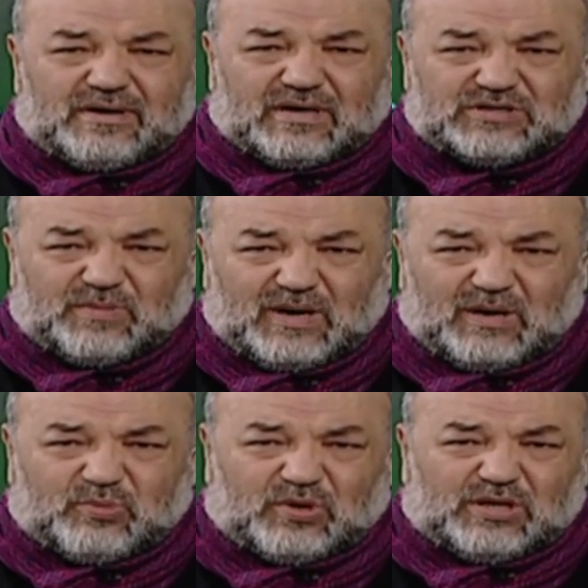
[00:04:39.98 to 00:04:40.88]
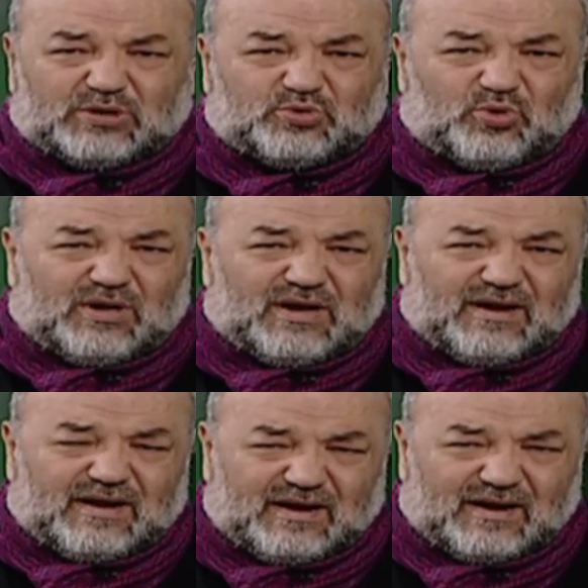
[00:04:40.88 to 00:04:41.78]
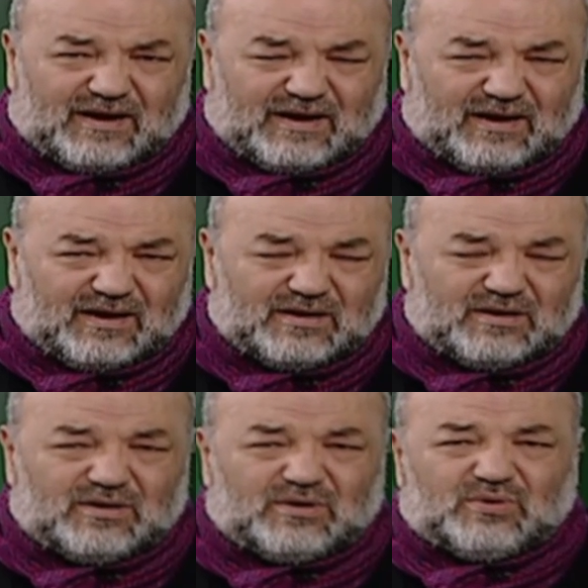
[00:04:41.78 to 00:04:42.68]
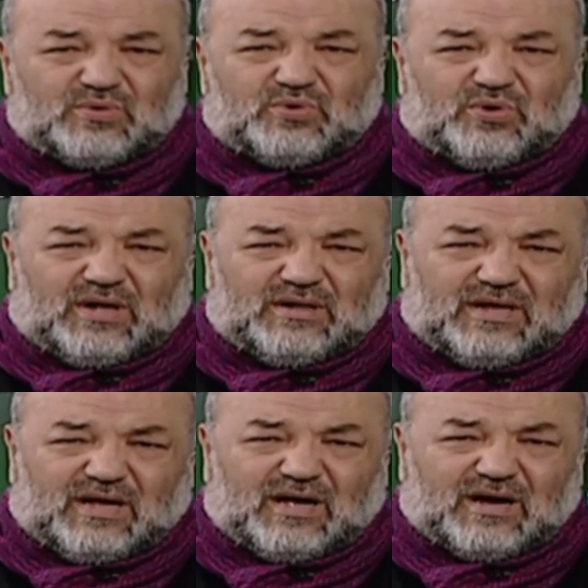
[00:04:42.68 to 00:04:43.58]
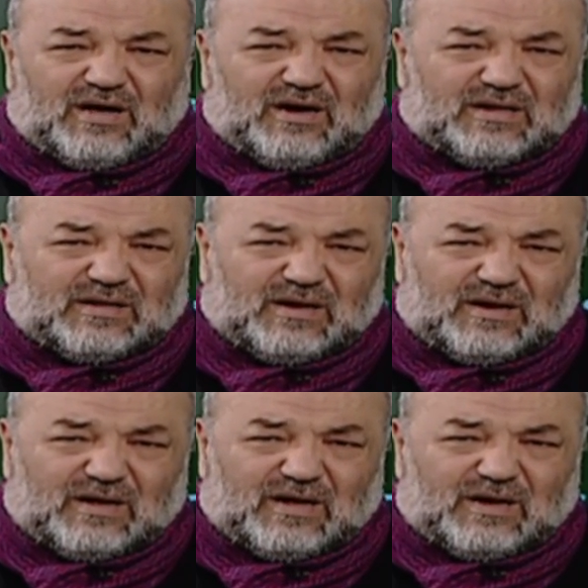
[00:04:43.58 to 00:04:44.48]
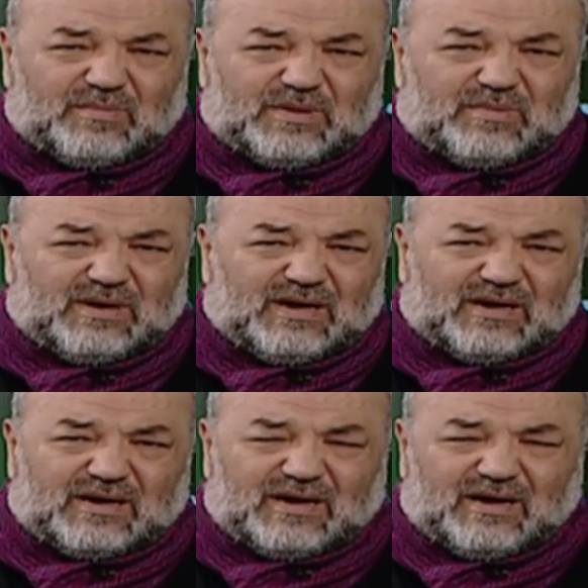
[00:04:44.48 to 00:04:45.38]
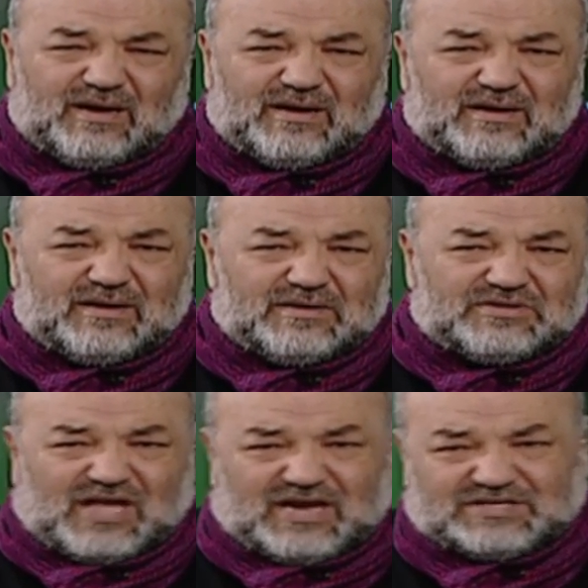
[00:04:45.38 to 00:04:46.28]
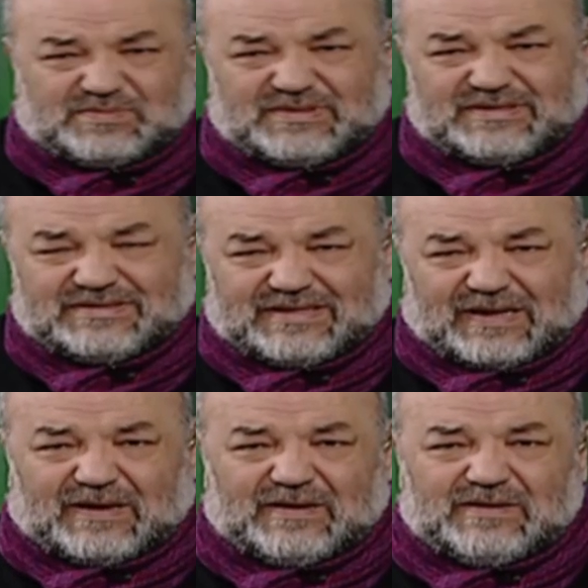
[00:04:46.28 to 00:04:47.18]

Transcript: Acaba burada söylenenlerle Kur'an'da anlatılanlar birbirlerine ters mi diye.